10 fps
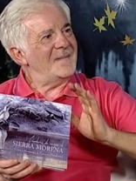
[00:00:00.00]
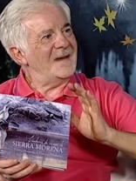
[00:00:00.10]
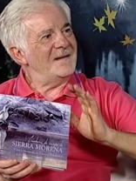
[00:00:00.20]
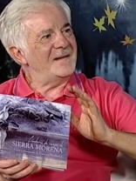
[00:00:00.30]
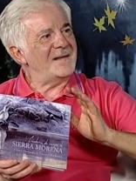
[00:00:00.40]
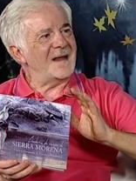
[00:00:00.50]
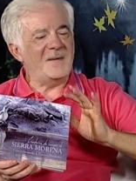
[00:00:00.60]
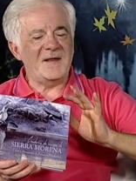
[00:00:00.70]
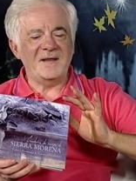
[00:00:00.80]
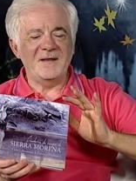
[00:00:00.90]
eh, tal
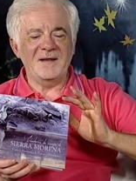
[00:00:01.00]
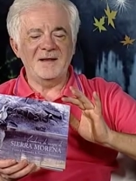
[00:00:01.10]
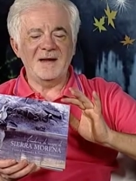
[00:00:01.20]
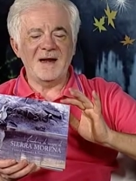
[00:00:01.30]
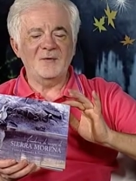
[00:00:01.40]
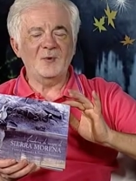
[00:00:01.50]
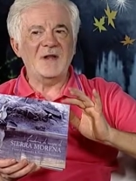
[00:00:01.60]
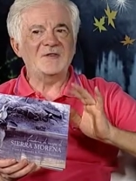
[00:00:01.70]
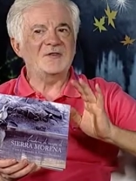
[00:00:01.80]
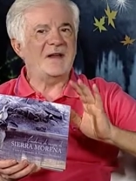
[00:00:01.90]
vez eh, la
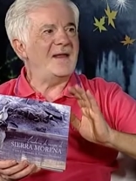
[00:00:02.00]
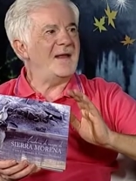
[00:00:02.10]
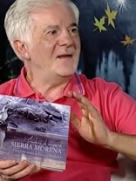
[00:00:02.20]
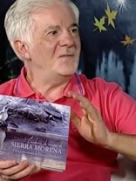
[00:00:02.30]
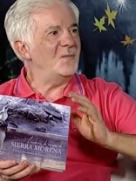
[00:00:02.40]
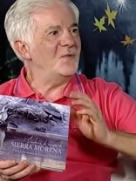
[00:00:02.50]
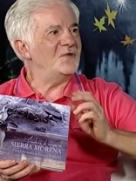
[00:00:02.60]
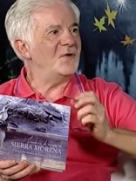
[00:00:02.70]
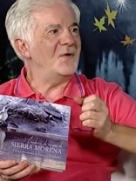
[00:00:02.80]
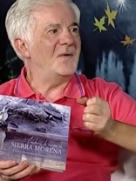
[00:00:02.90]
lectura sosegada en
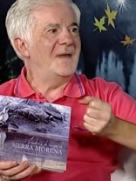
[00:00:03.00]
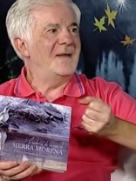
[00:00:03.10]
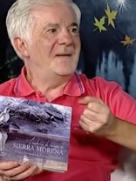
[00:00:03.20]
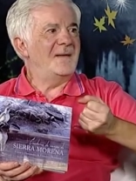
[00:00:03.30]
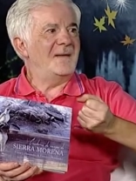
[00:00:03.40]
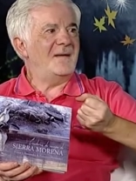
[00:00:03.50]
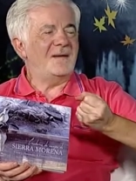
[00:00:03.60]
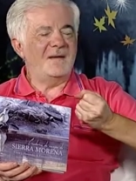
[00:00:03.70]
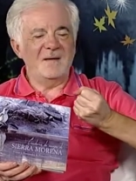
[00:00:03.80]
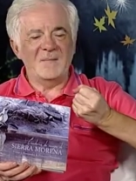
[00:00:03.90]
mucho
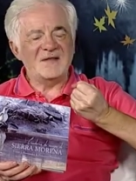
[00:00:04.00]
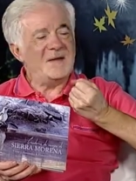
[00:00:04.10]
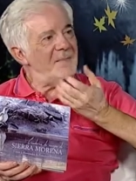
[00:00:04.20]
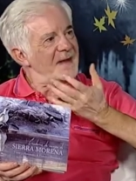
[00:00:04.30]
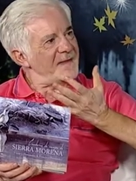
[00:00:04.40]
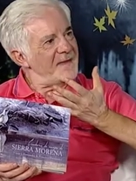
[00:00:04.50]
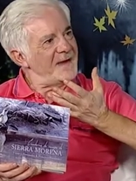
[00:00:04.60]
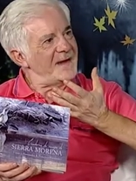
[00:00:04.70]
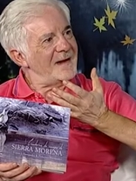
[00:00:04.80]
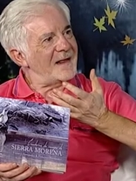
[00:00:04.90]
eh, más
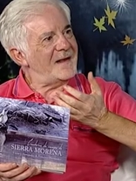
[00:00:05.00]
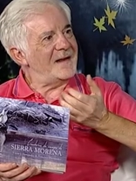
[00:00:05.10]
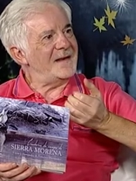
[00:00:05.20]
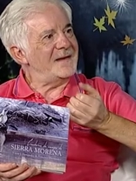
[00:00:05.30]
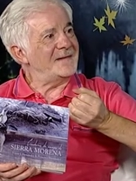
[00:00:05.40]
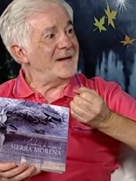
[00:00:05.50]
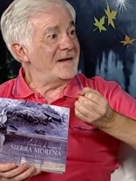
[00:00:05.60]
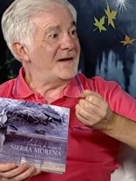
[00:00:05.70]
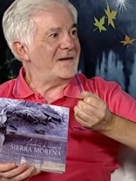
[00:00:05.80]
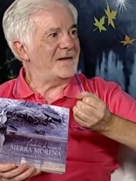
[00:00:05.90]
impactante que la de
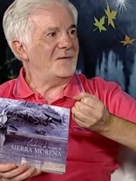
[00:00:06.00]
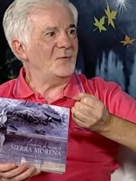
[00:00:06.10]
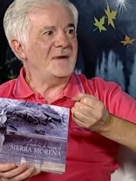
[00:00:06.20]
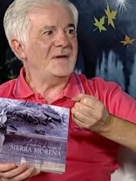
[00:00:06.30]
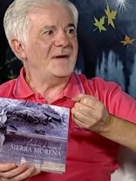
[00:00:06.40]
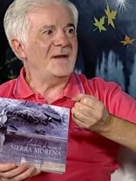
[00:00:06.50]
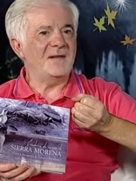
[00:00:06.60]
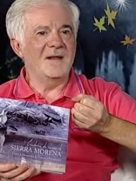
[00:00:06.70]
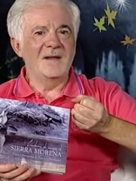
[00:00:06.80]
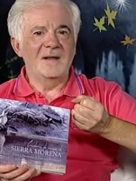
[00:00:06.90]
Internet. Es decir, tú en Internet
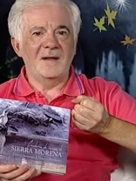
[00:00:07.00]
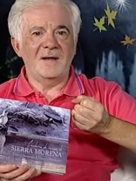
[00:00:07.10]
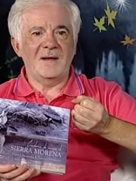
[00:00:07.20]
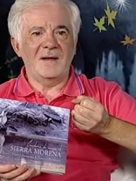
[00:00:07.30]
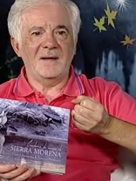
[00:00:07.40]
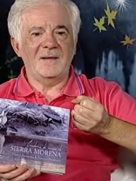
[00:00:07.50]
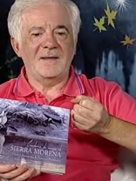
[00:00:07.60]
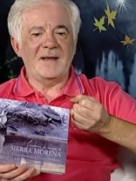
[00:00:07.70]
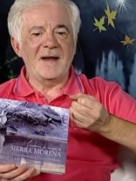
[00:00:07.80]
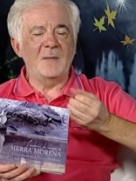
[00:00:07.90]
eh,
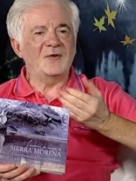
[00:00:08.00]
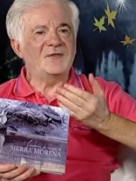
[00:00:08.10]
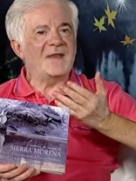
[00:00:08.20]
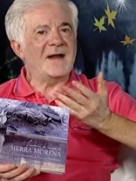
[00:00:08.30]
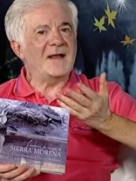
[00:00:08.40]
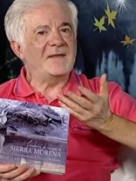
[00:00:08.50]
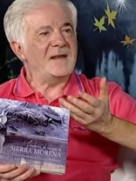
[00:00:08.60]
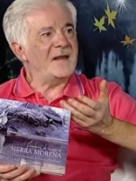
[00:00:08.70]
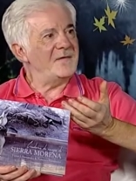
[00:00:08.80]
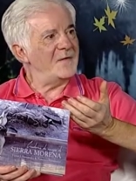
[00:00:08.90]
tenemos tal
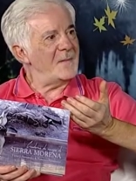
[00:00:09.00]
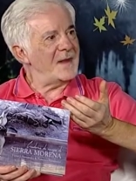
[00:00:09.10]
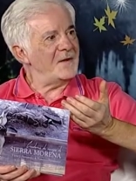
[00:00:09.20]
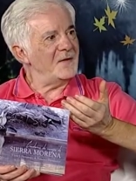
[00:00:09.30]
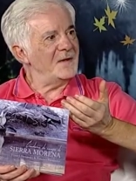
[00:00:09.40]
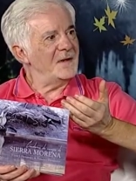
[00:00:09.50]
cantidad de información